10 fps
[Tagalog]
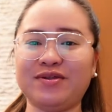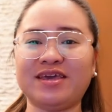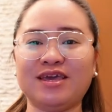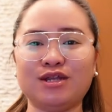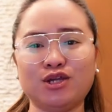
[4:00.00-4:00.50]
yung
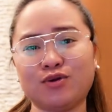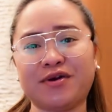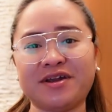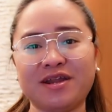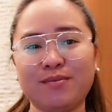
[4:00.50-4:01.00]
naging
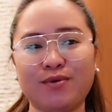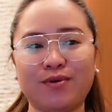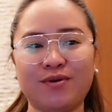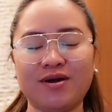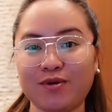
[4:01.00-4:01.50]
journey
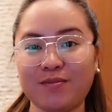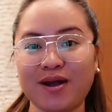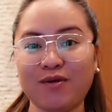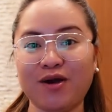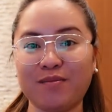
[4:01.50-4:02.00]
mo, mo
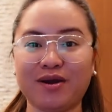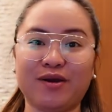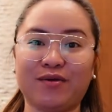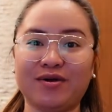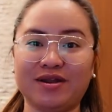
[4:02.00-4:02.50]
bago ka
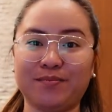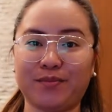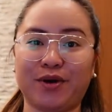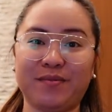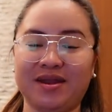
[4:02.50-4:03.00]
magkaroon ng
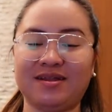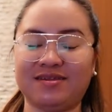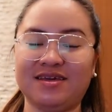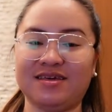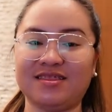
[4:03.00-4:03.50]
permanent
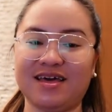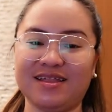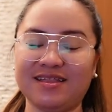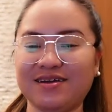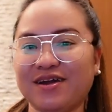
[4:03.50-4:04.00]
teeth.
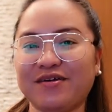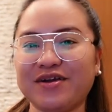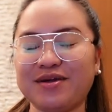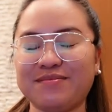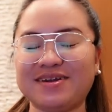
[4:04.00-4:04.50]
At
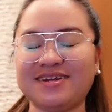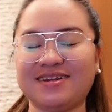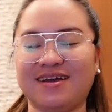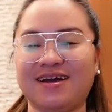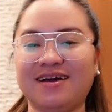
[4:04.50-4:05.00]
nag-agree naman
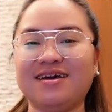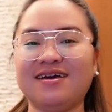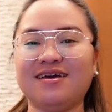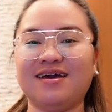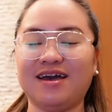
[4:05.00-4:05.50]
siya.
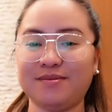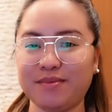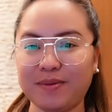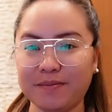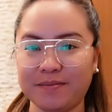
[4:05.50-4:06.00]
At,
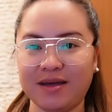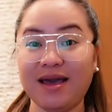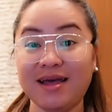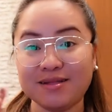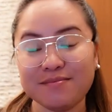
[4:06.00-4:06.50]
mapa-
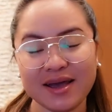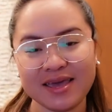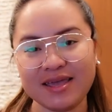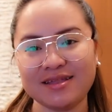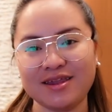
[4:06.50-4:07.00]
at
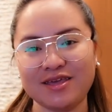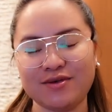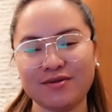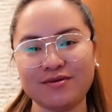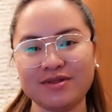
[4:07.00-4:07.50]
makikita
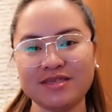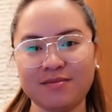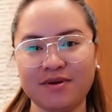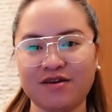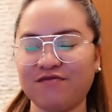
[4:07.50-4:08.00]
ninyo doon
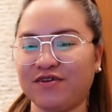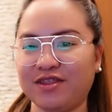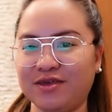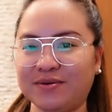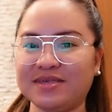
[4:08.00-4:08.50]
sa mga
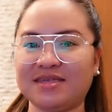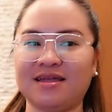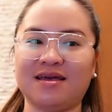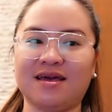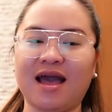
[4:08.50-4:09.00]
videos
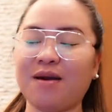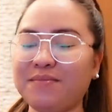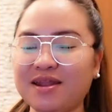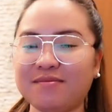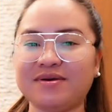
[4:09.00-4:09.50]
na
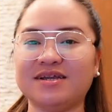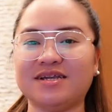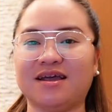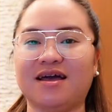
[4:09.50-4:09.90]
happy naman siya.